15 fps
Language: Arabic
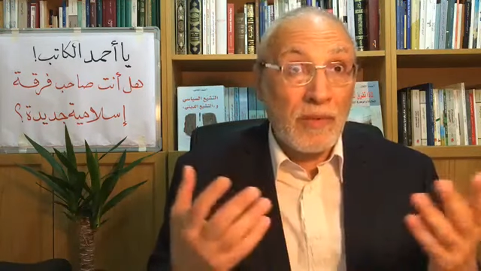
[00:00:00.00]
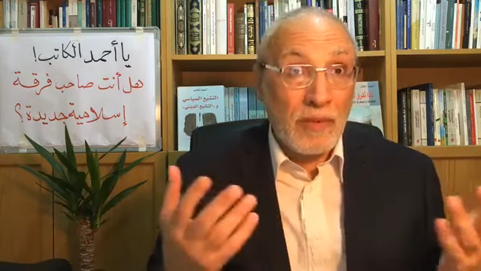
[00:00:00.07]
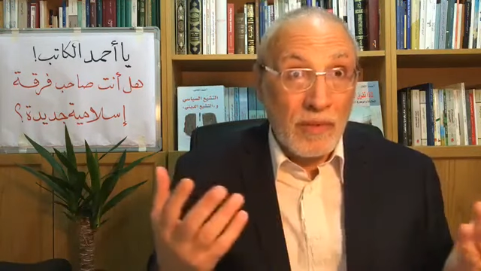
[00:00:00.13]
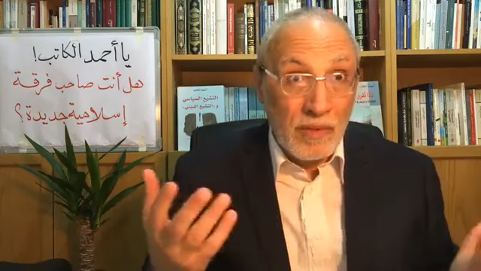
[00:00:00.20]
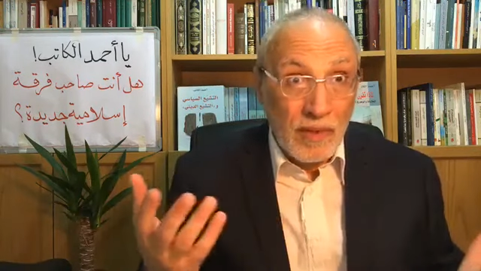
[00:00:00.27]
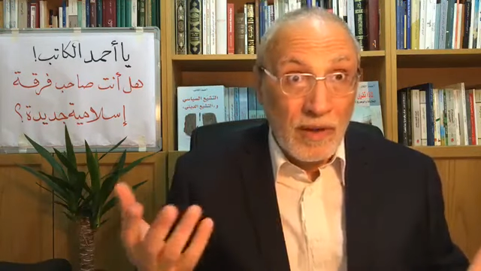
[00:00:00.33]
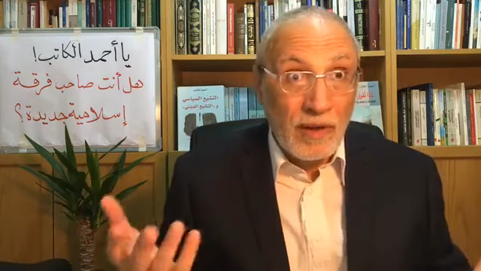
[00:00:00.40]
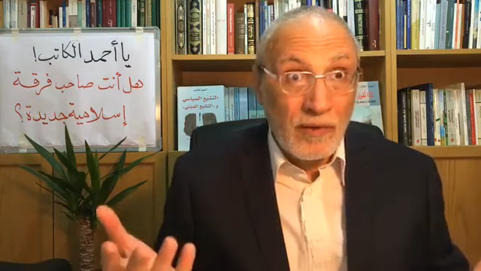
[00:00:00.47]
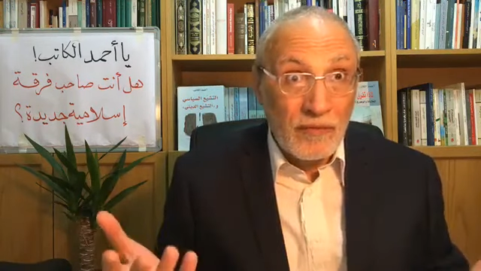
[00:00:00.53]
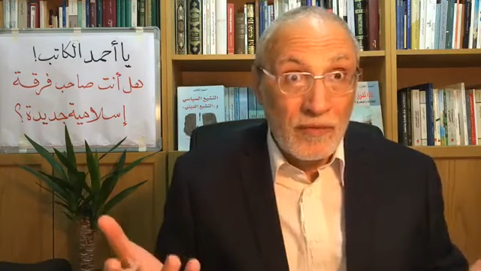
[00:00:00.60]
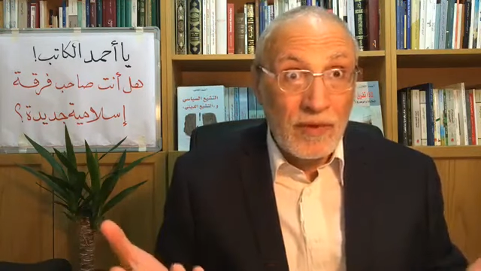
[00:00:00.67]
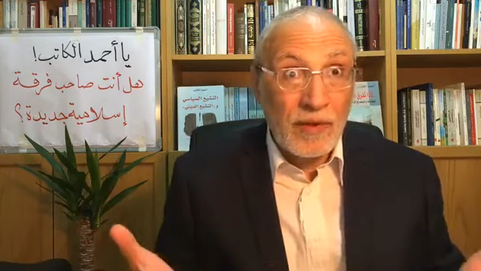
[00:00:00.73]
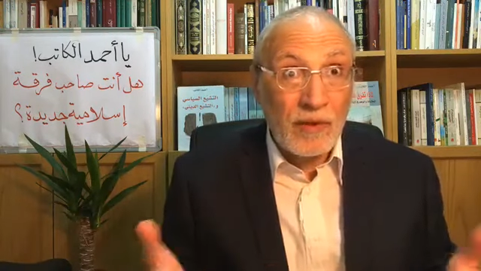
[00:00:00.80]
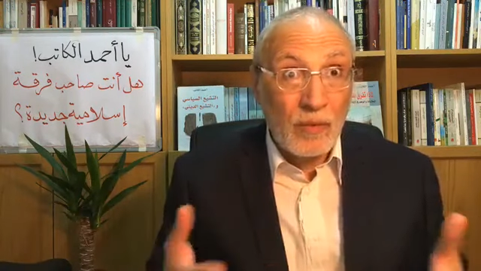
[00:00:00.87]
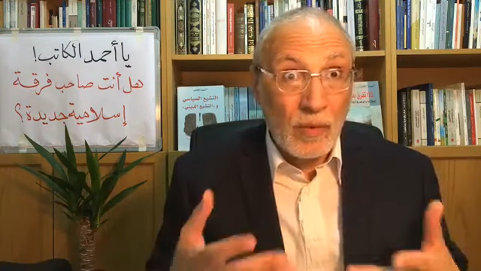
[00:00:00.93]

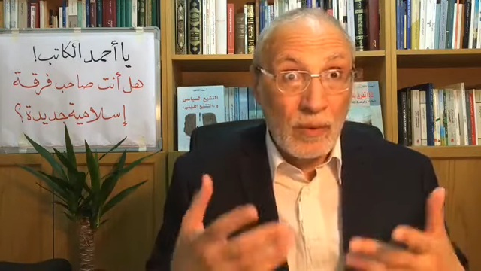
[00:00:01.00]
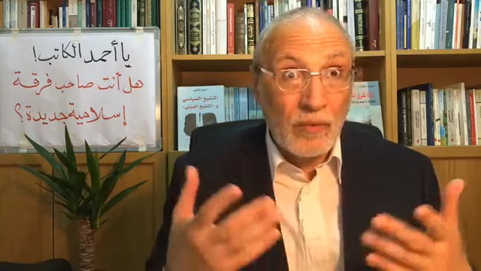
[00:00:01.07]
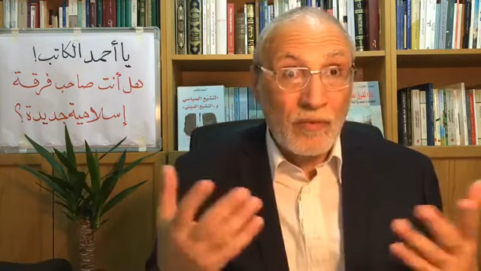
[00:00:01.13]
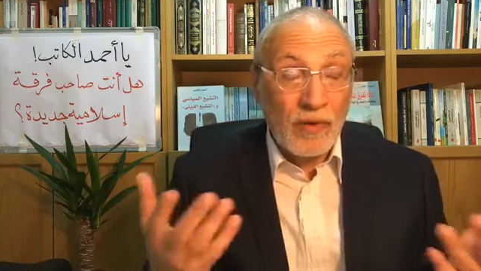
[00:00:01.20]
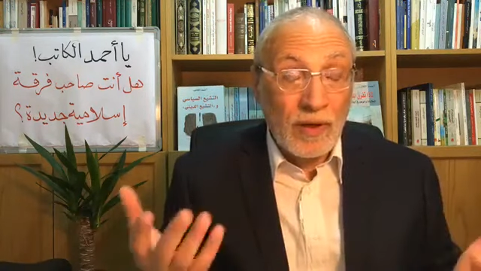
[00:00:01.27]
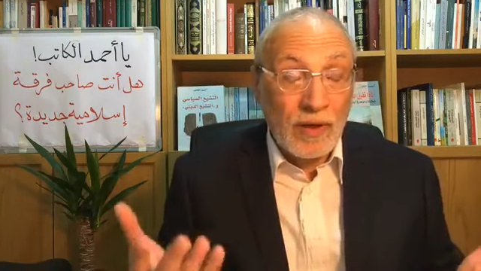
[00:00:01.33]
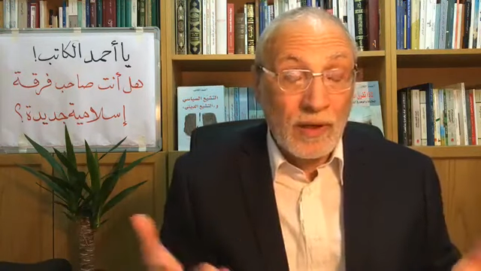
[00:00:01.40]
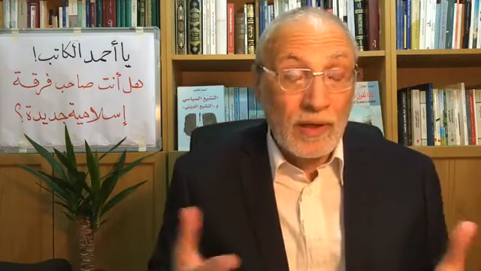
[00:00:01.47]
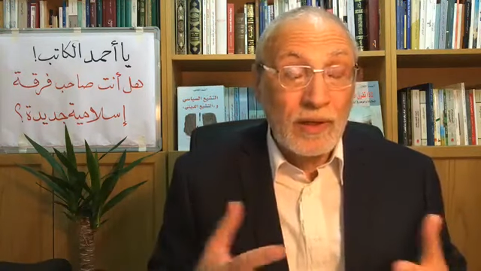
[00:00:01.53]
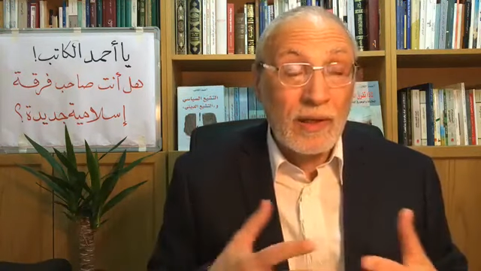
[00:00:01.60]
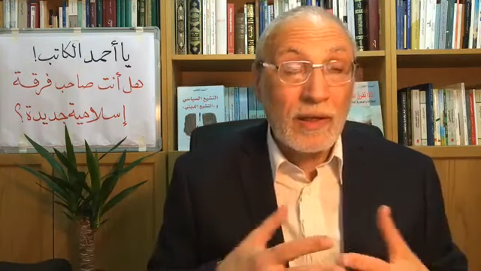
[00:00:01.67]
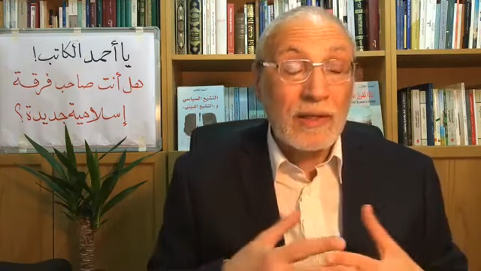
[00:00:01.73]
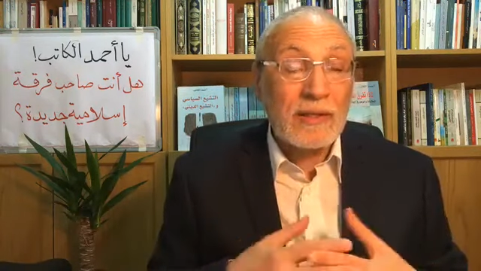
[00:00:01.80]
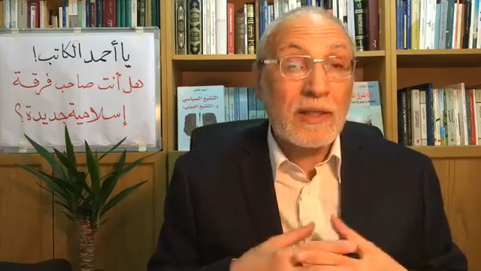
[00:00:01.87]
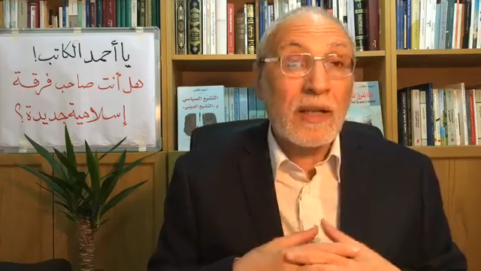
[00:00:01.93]
المثقفين والمفكرين
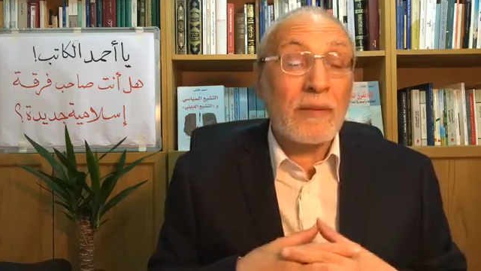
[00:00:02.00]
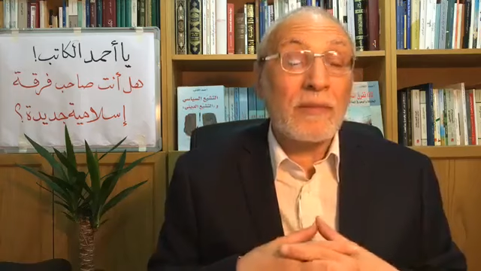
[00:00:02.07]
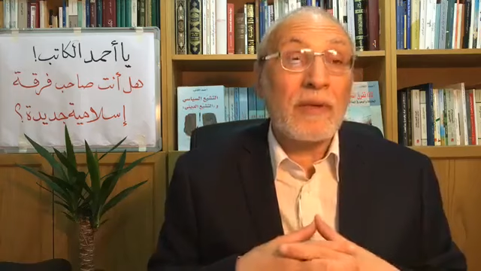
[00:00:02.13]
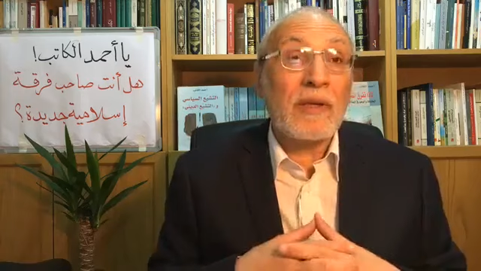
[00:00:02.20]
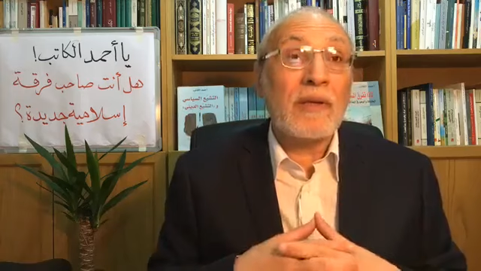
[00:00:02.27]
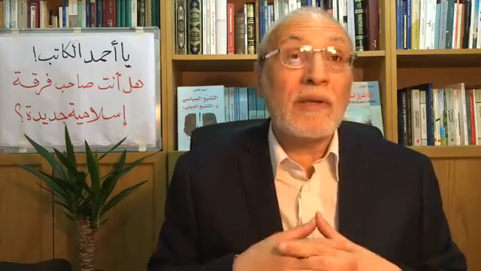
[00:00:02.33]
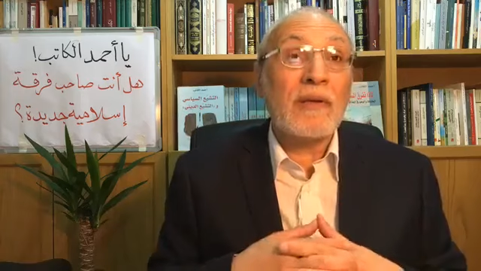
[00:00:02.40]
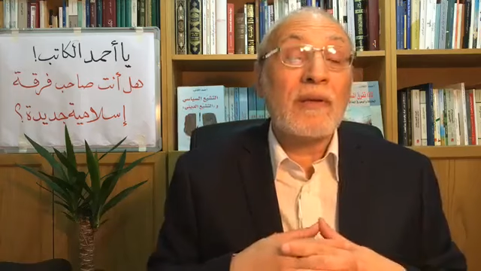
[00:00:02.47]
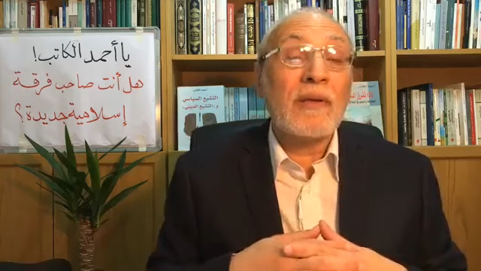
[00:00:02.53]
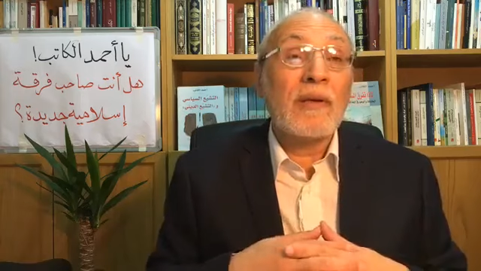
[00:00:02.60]
الإسلاميين